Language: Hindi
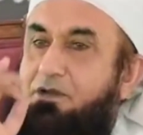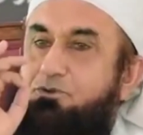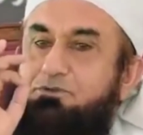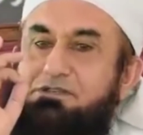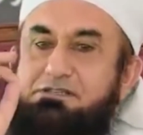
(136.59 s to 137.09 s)

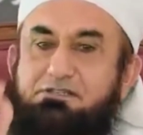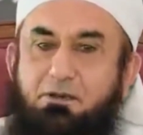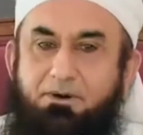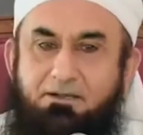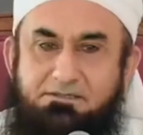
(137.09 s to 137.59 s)
जो उसकी
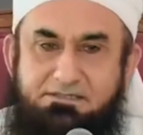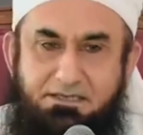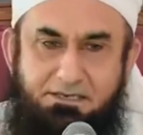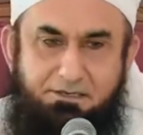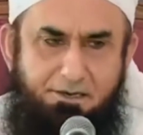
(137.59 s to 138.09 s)
ज़बान
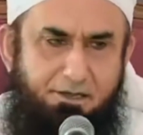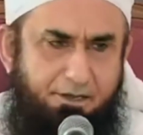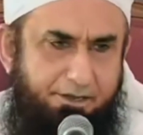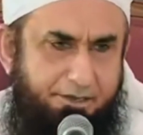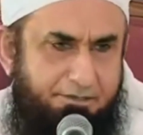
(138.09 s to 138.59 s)
से निकला
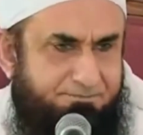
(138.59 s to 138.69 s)
है